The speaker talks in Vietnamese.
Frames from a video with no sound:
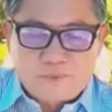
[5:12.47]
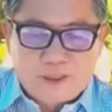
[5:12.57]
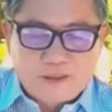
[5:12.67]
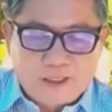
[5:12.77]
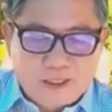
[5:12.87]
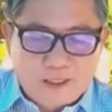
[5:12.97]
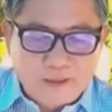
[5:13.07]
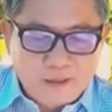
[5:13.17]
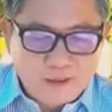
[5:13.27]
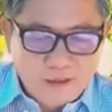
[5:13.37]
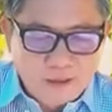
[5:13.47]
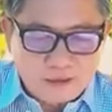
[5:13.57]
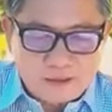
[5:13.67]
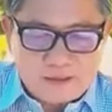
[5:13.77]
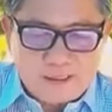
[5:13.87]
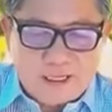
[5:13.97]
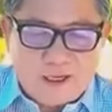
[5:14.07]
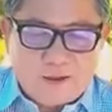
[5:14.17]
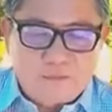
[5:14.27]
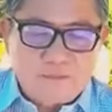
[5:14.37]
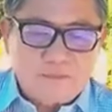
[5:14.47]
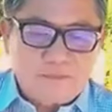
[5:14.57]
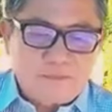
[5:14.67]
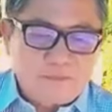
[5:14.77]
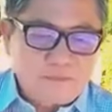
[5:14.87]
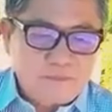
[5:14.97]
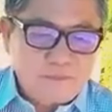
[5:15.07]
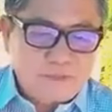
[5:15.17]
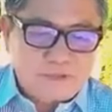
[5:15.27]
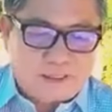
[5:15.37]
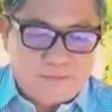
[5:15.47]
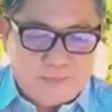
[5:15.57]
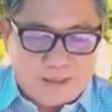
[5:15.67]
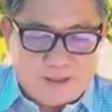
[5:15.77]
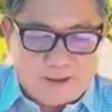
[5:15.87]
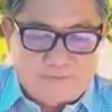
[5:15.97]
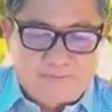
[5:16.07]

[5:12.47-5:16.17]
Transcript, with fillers: từ thời dựng nước cha ông xây mà